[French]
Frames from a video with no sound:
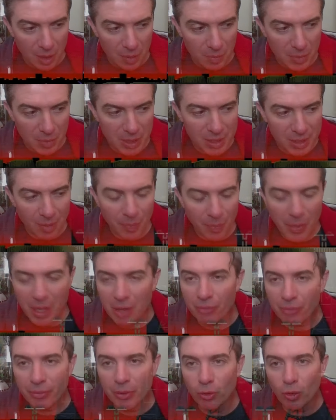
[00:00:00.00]
Mais c'est pas
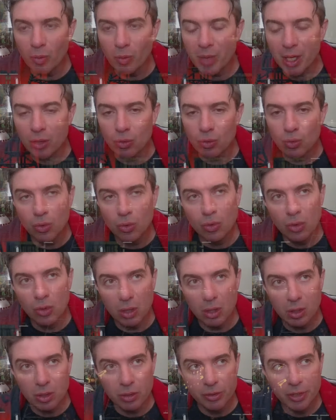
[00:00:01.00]
un phénomène où
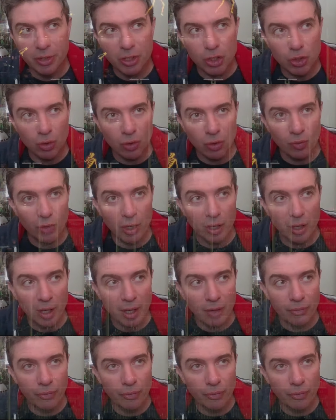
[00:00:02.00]
des gens voilà,